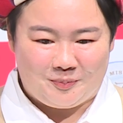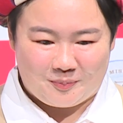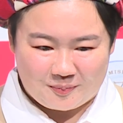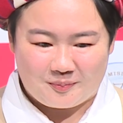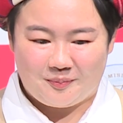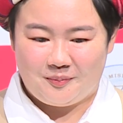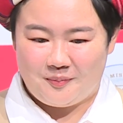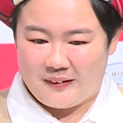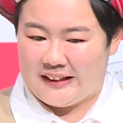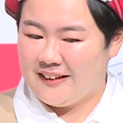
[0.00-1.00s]
はい、あの
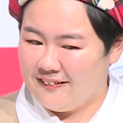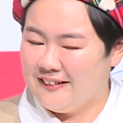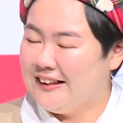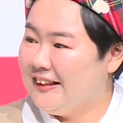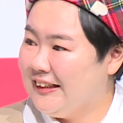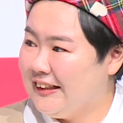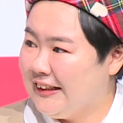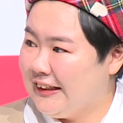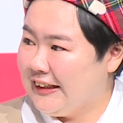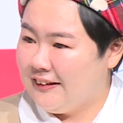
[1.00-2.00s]
例えばどういった
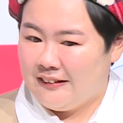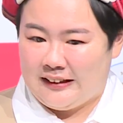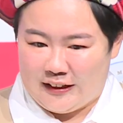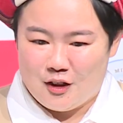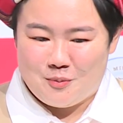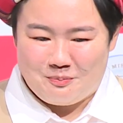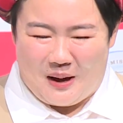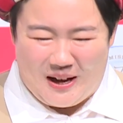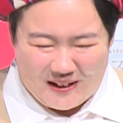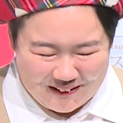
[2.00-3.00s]
形で食レポをして
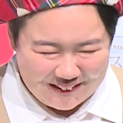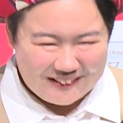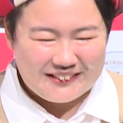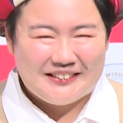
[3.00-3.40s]
いただけますか